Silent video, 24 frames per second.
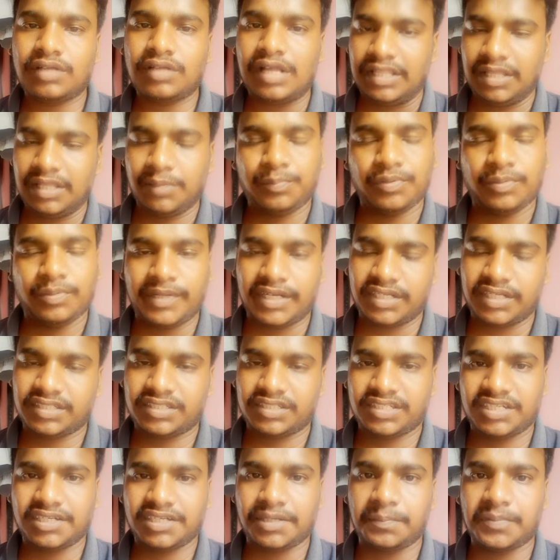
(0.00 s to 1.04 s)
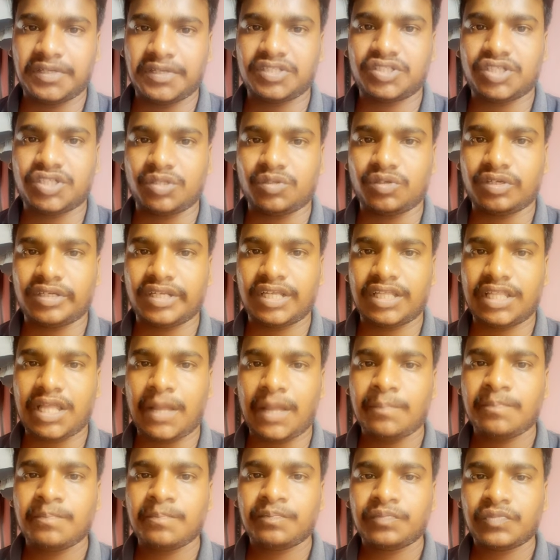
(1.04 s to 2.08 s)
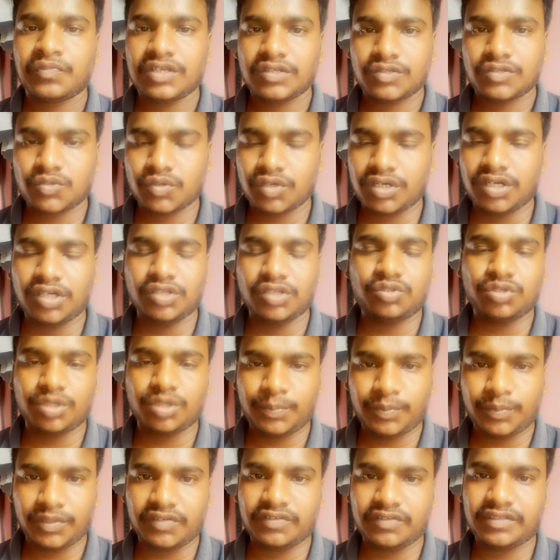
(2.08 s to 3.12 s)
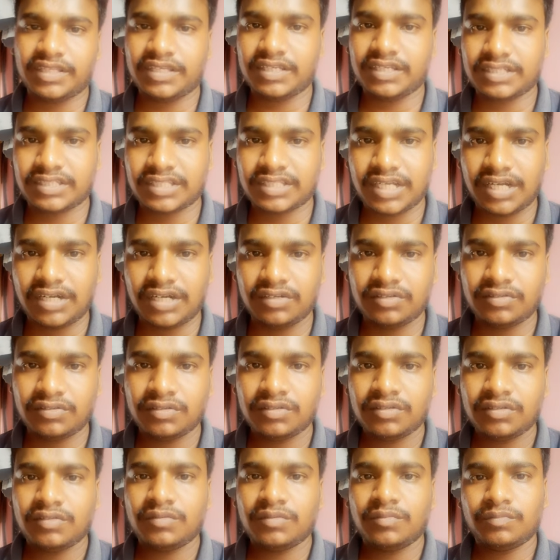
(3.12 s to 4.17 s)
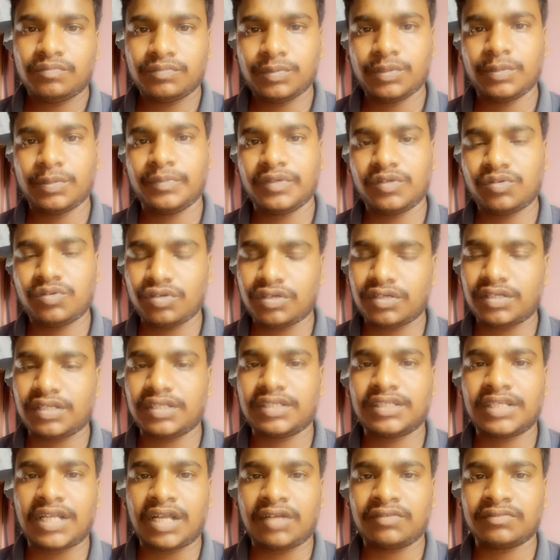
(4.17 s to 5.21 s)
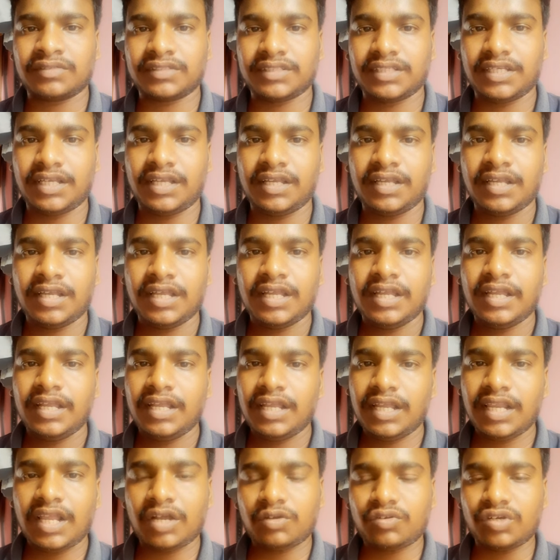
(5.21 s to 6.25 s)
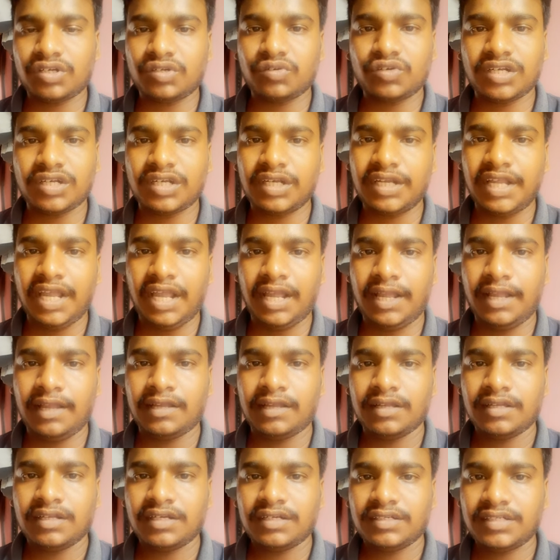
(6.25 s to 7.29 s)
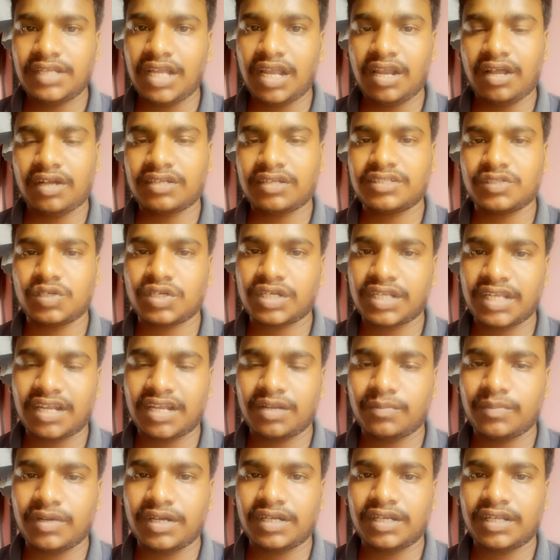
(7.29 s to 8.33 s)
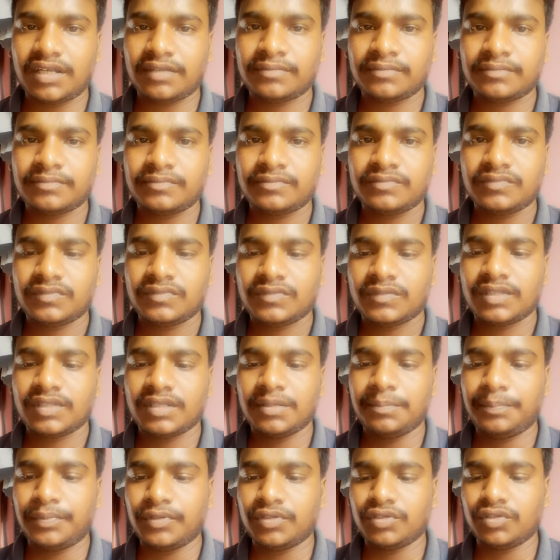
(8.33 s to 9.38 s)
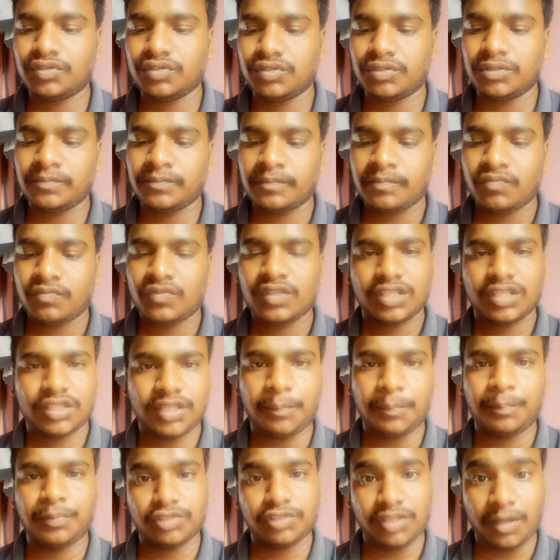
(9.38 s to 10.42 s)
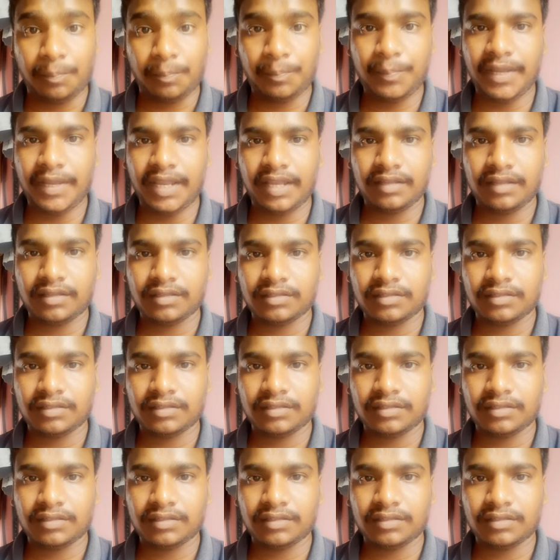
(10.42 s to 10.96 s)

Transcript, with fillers: అదే ఇప్పుడు మనం చిన్నప్పటి నుంచి చదువుకునేదే సూర్యుడు తూర్పున ఉదయిస్తాడు భూమి గుండ్రంగా ఉంది ఇలా కొన్ని కొన్ని డైలాగ్స్ ఉంటాయి అన్నమాట ఇప్పుడు తప్పు తప్పే